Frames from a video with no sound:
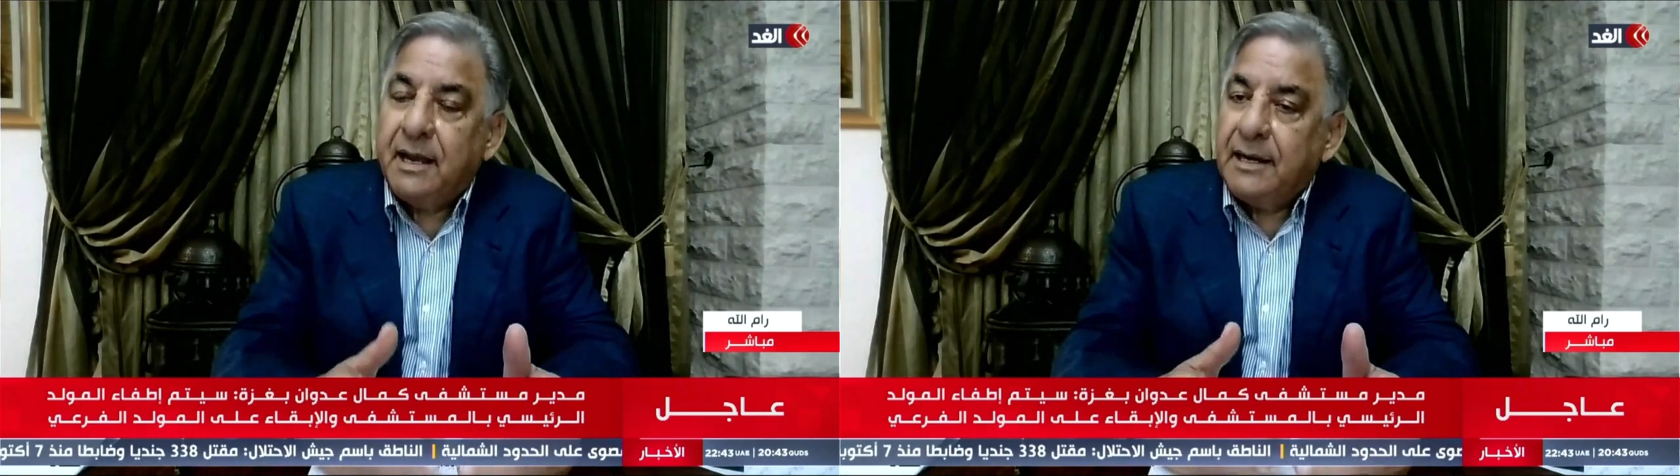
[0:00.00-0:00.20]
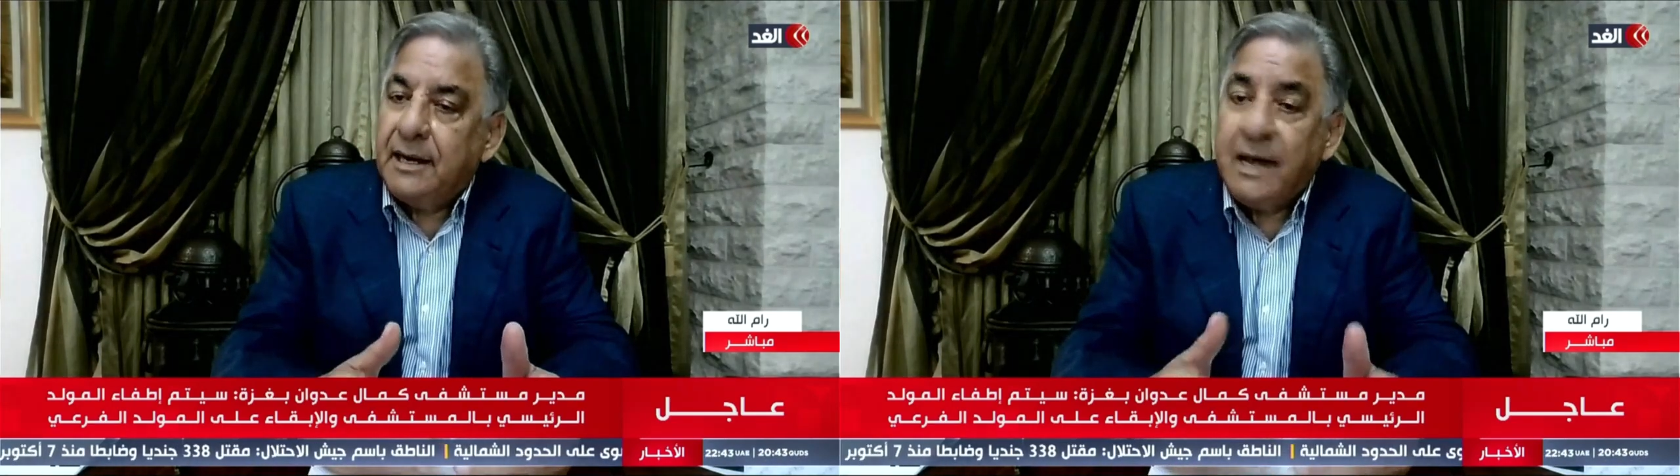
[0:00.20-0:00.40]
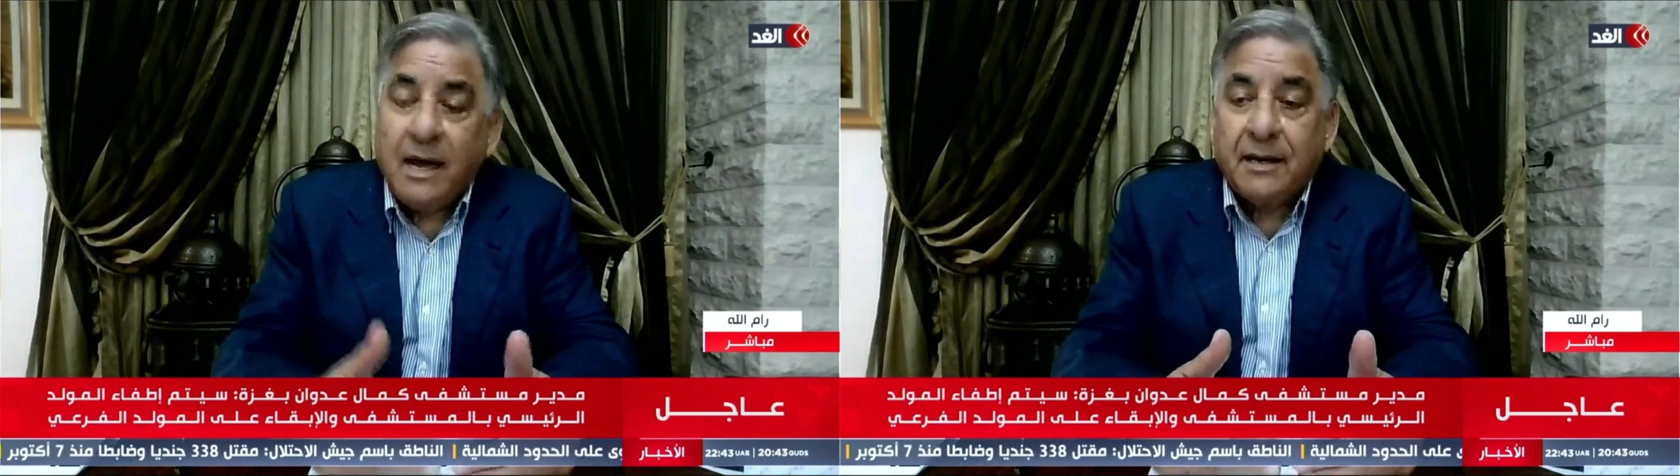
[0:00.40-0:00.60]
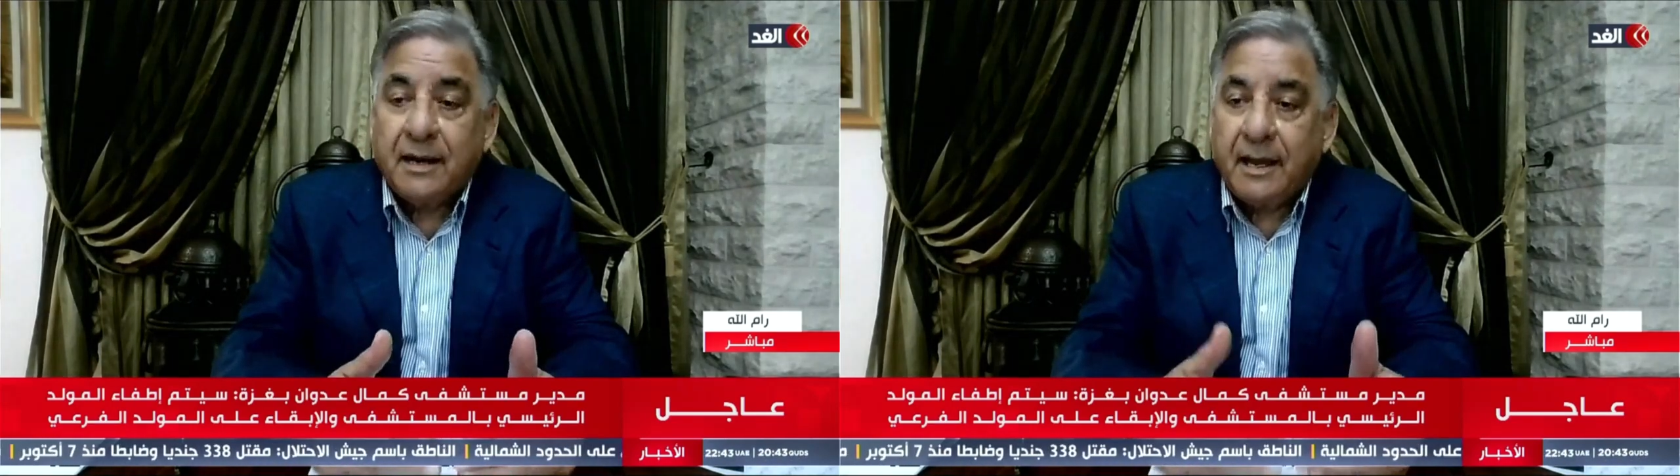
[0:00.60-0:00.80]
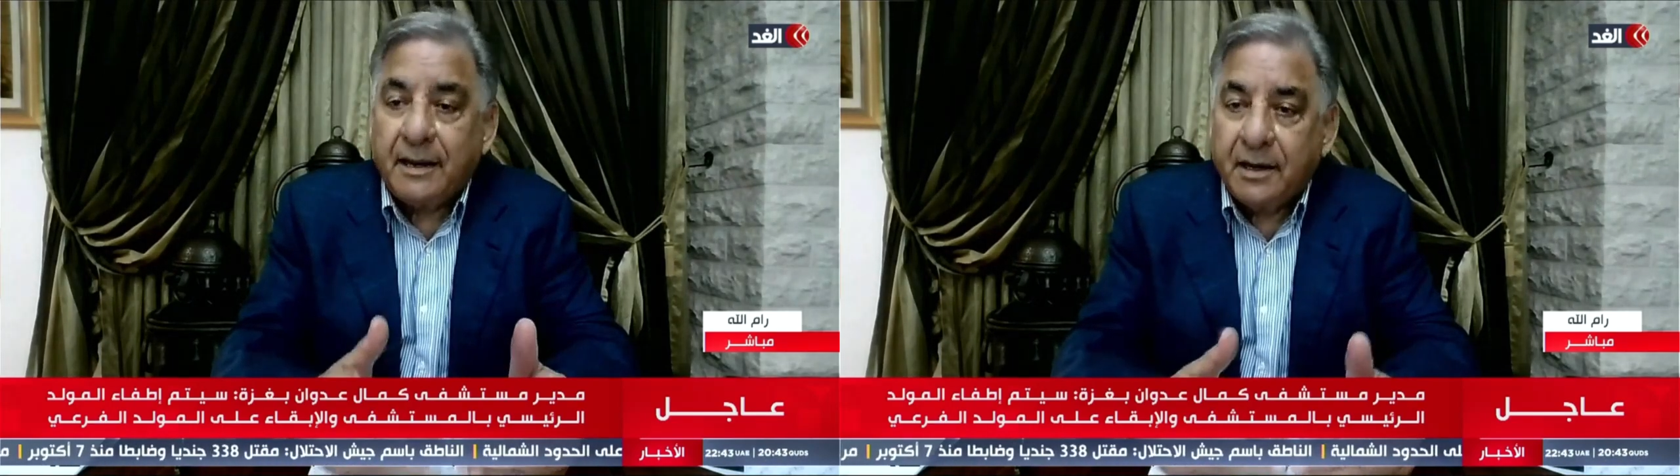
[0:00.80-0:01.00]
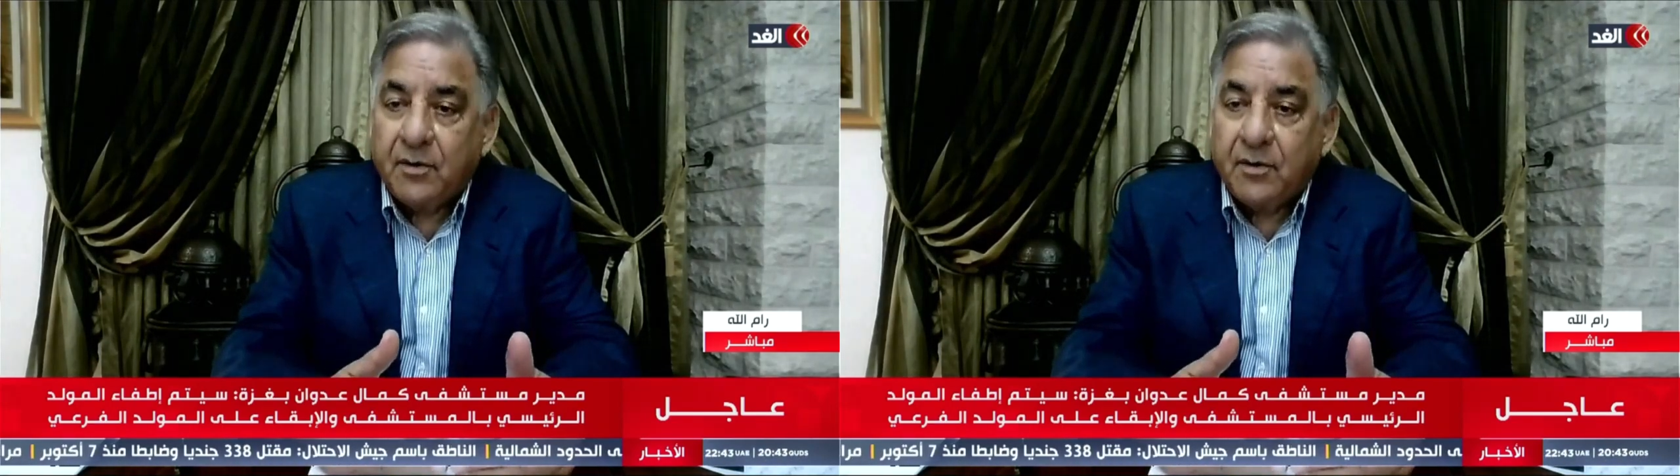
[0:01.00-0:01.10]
انا لا ارى ان